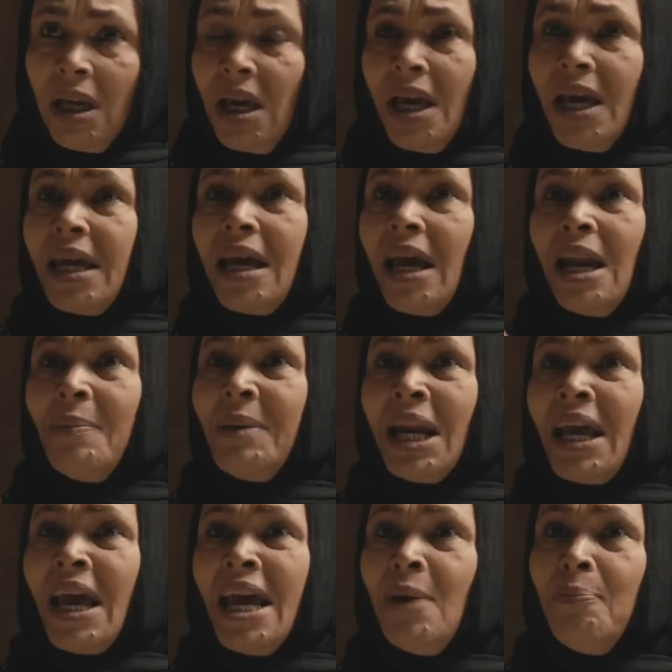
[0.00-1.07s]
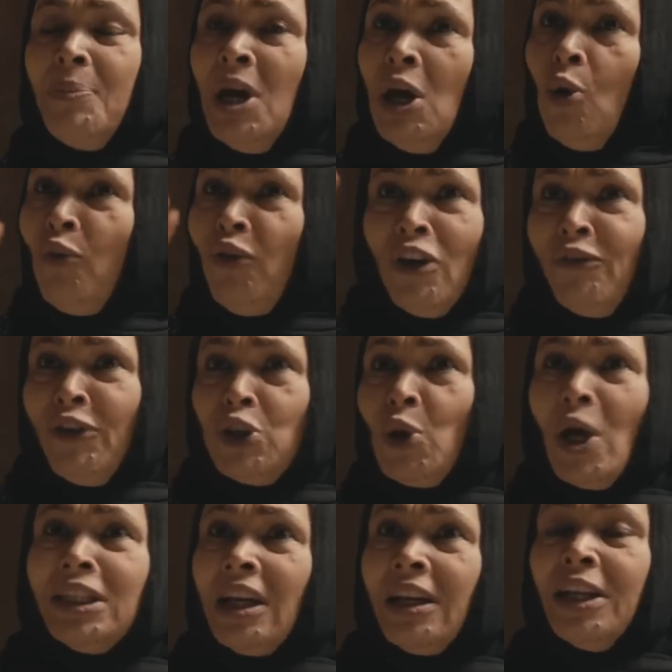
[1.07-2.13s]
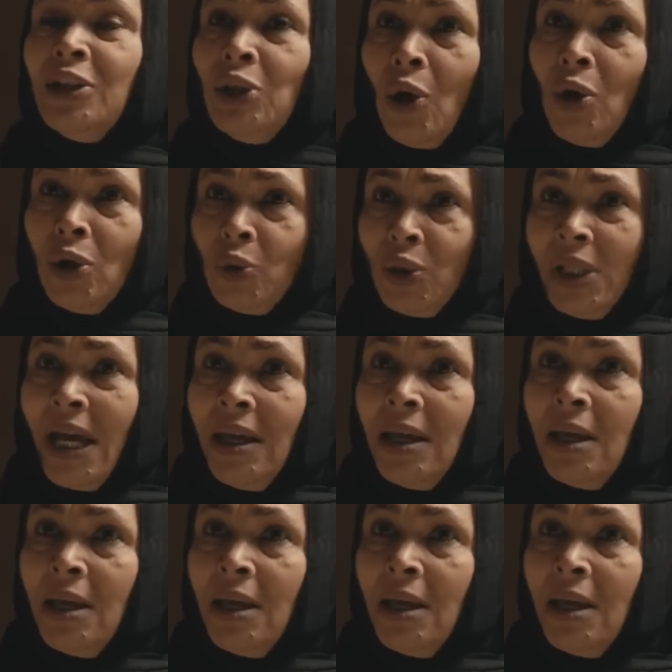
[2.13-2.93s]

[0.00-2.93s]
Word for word: ايه الكلام الخايب في الفيديوهات اللي انت قلته ده